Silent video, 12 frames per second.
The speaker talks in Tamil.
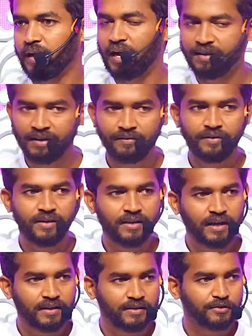அதே வீடு
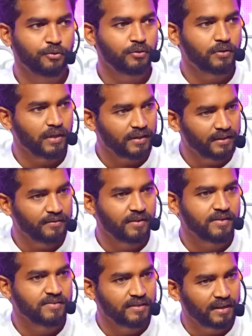அதே சொத்து அதே
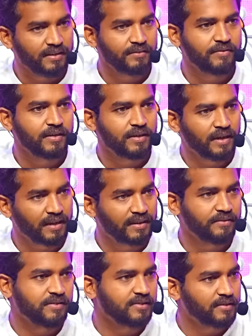வாசல் அதே வீடு அதே
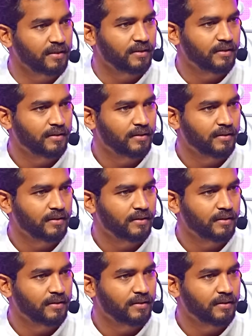வசதி